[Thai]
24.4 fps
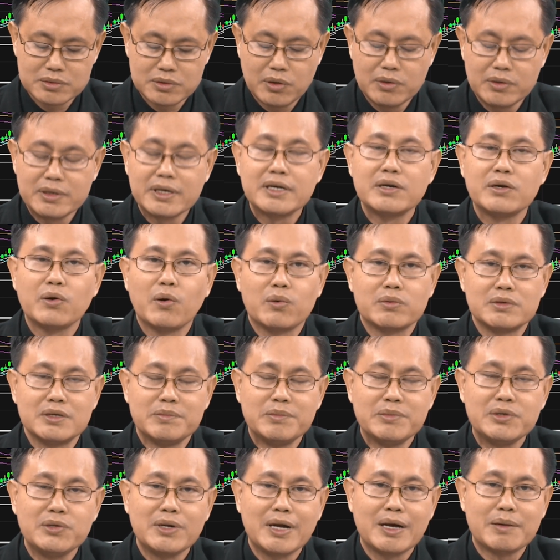ต้นเดือน6หรือ
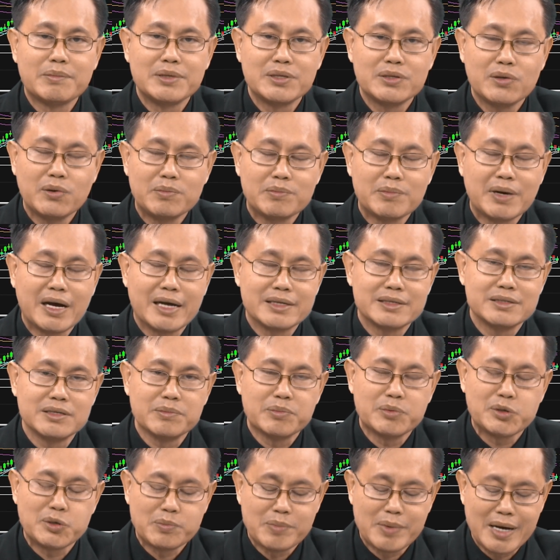มิถุนายนเป็นต้นมาจนถึ
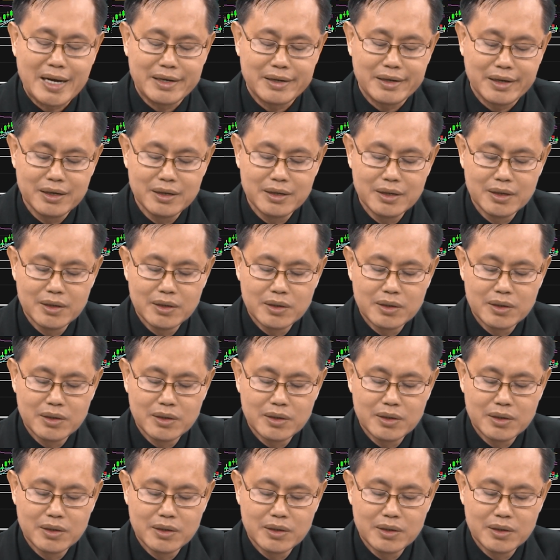งปัจจุบันเนี่ย